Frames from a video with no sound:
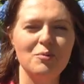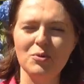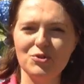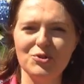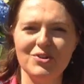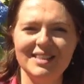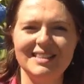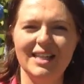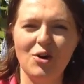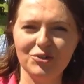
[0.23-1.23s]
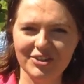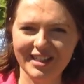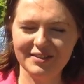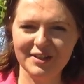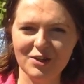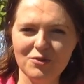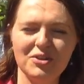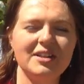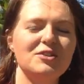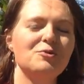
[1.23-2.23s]
Bonjour, ici Antonella Villan,
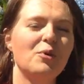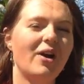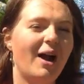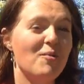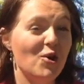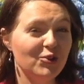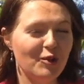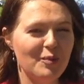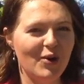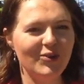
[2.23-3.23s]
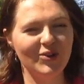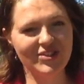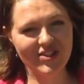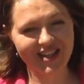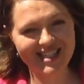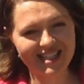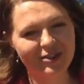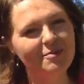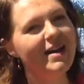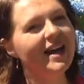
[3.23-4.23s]
fondatrice du programme Entreprendre sans risque
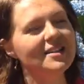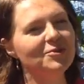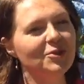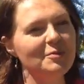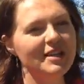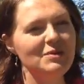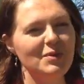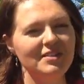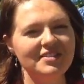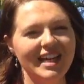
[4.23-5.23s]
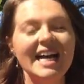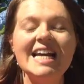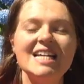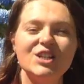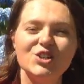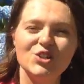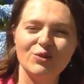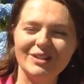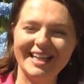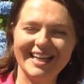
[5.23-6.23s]
de macreationentreprise.fr. Je
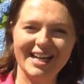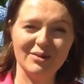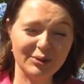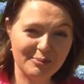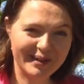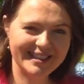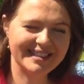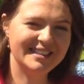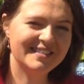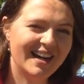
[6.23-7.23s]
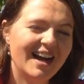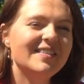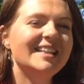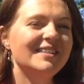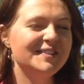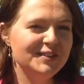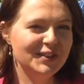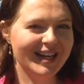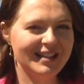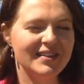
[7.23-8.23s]
vous aide à créer l'entreprise qui va avec la vie de
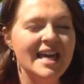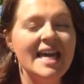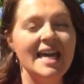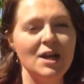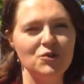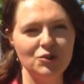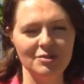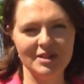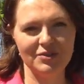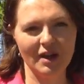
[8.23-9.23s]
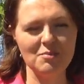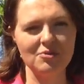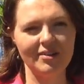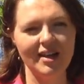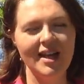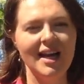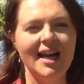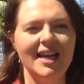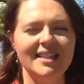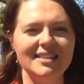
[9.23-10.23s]
vos rêves. Et aujourd'hui, bien, je vais répondre
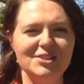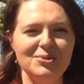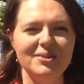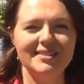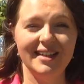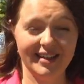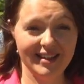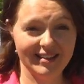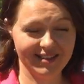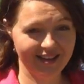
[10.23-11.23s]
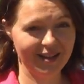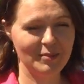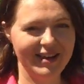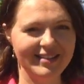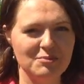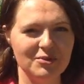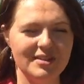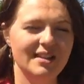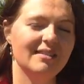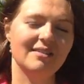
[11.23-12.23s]
à, la question euh, d'Eric euh, qui m'a été
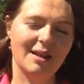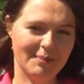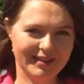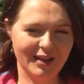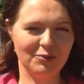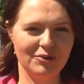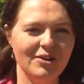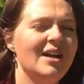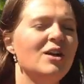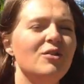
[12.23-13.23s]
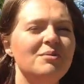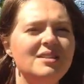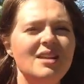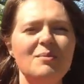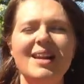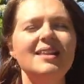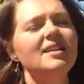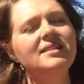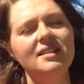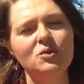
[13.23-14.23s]
posée euh, il n'y a pas très longtemps. il me disait, mais
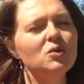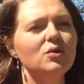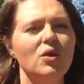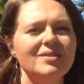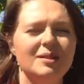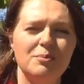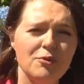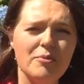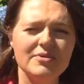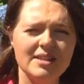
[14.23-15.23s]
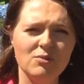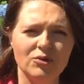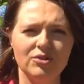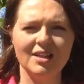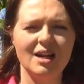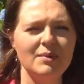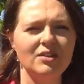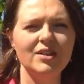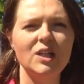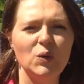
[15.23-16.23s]
l'analyse des concurrents, c'est plus possible, Antonella.
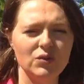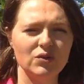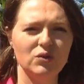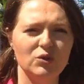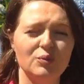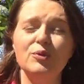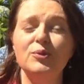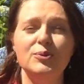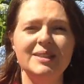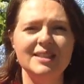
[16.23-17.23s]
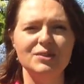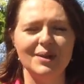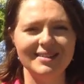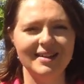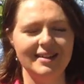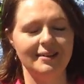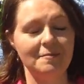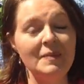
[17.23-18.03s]
Maintenant, les comptes ne sont plus publiés sur Internet.